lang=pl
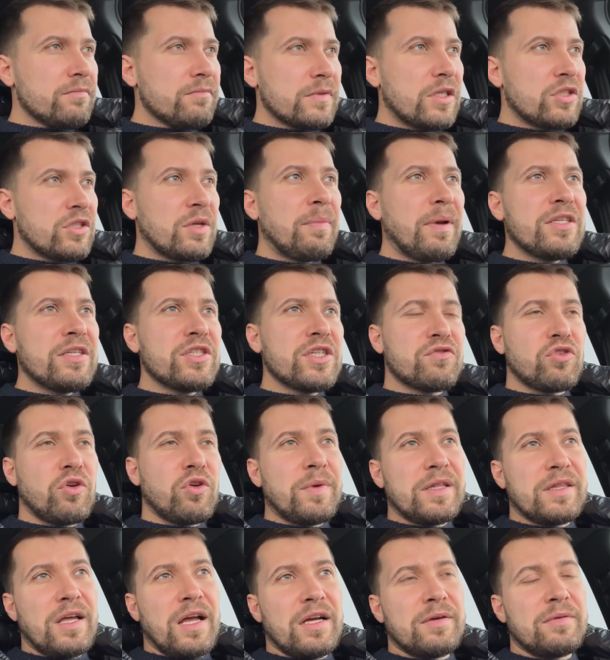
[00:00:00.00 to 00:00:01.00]
że będziesz w
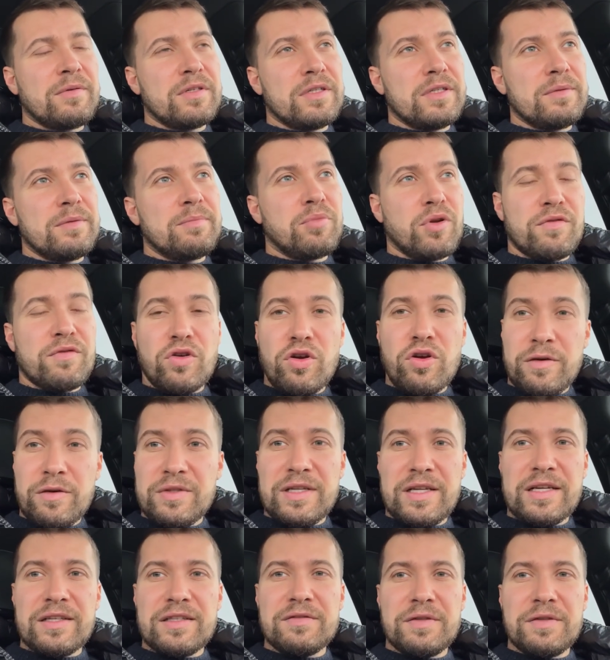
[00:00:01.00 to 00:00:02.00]
kobietach y, prowokował te
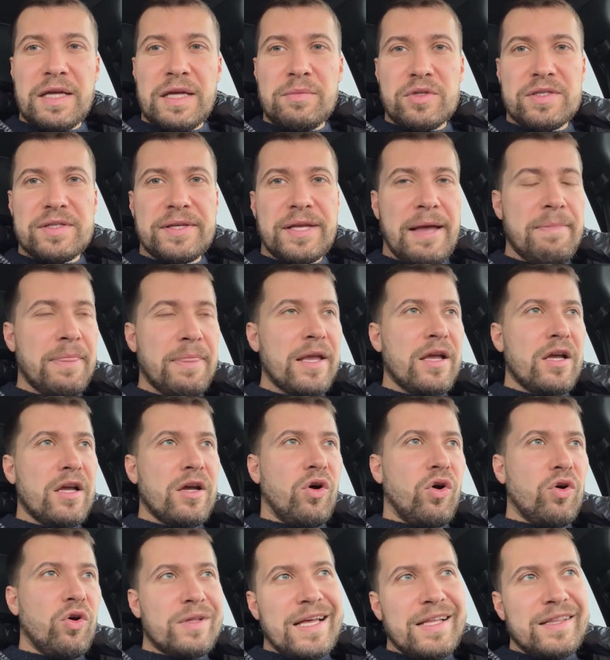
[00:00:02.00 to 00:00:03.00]
negatywne emocje,
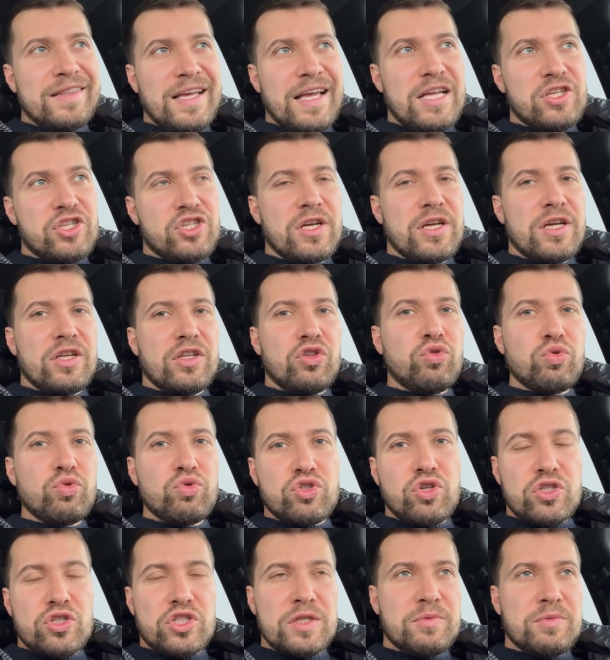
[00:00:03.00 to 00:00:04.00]
one też
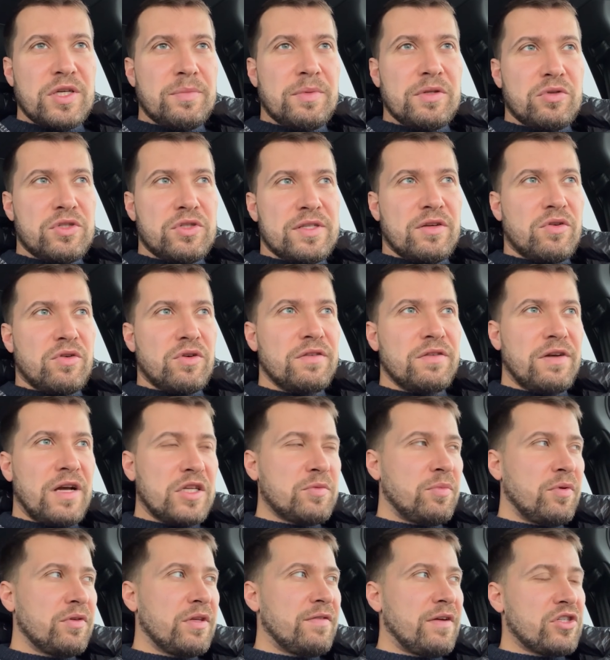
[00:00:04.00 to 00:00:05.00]
dużo szybciej będą się zakochiwać,
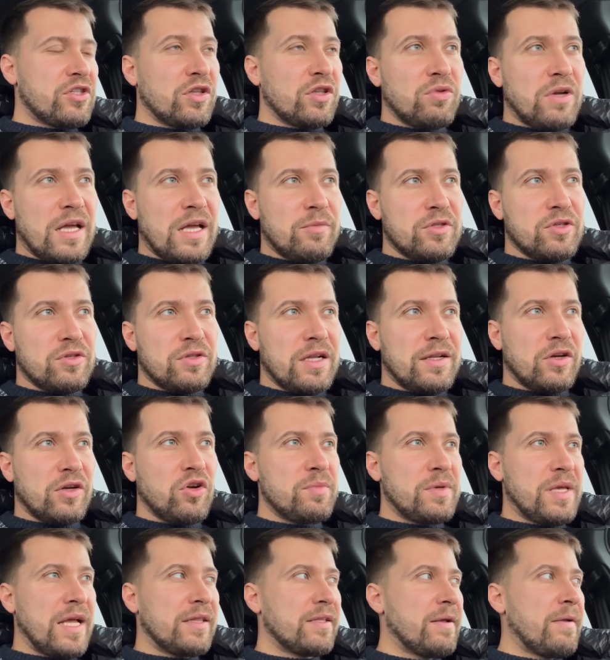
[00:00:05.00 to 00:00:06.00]
ponieważ natura emocjonalna
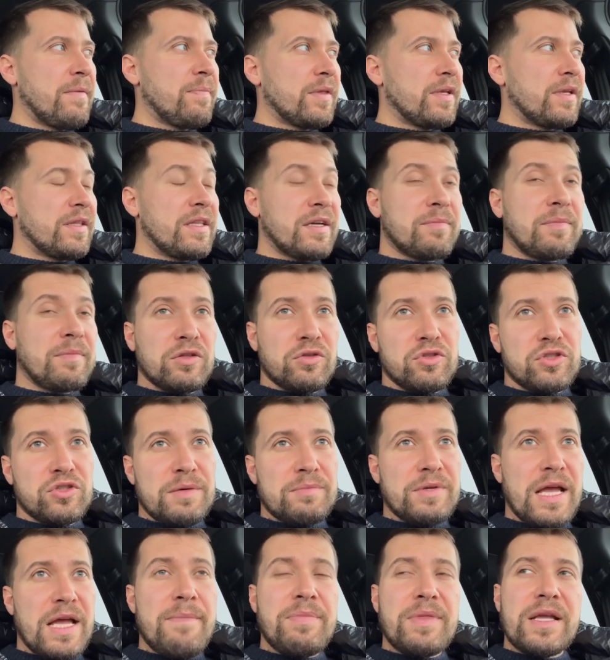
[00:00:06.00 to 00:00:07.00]
kobiet jednak ma to do
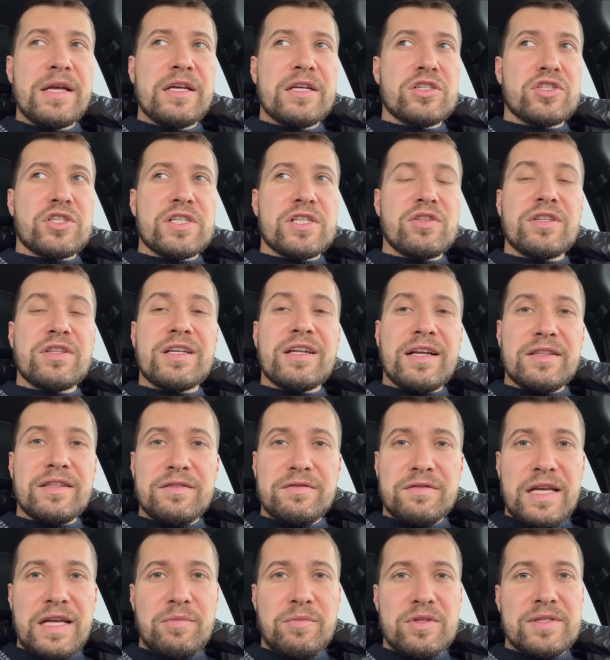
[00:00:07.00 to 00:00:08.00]
siebie, że często te
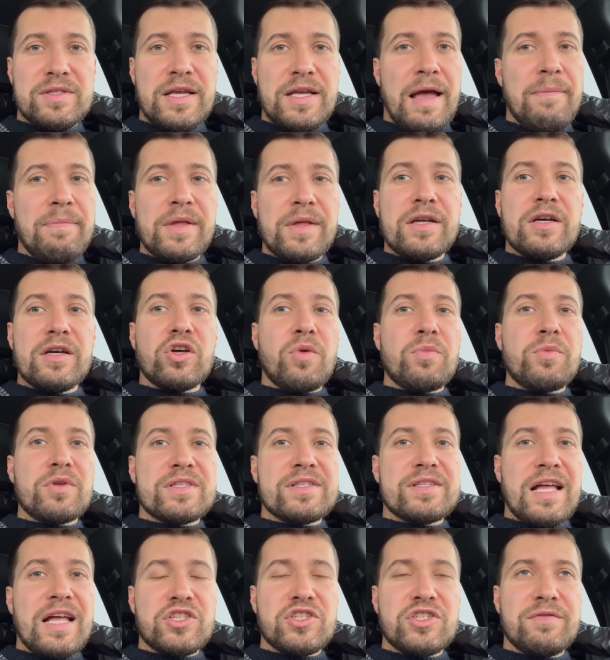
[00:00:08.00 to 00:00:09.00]
negatywne emocje robią
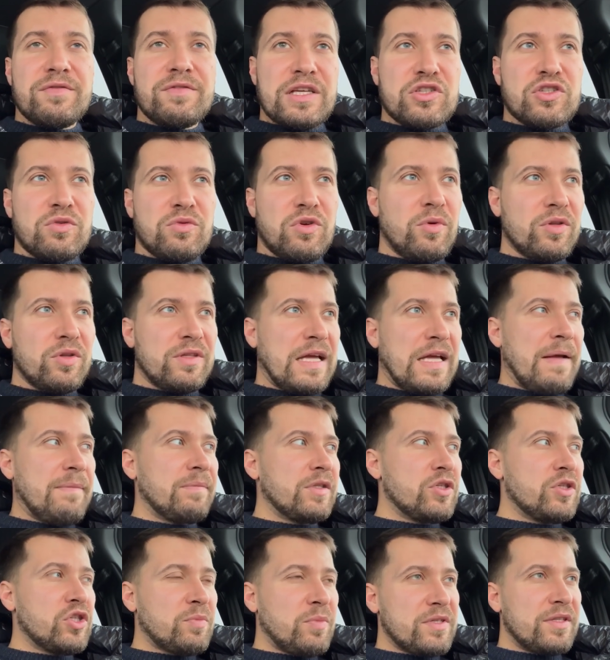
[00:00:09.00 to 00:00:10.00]
znacznie większą robotę
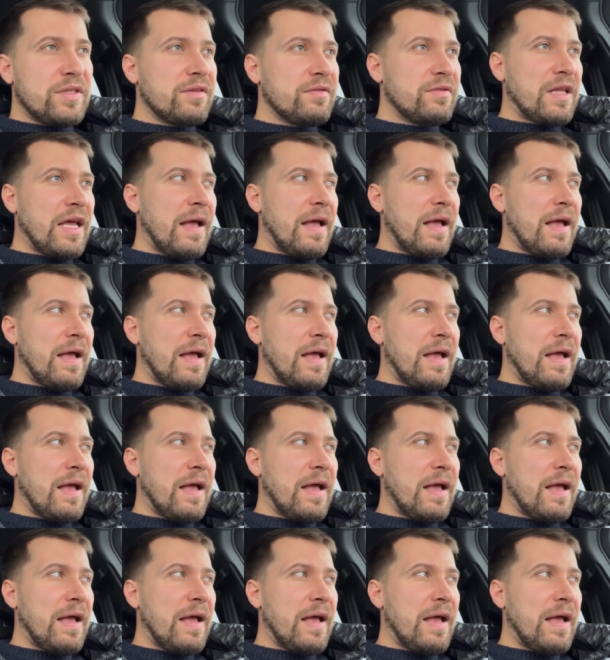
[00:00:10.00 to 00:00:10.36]
niż pozytywne.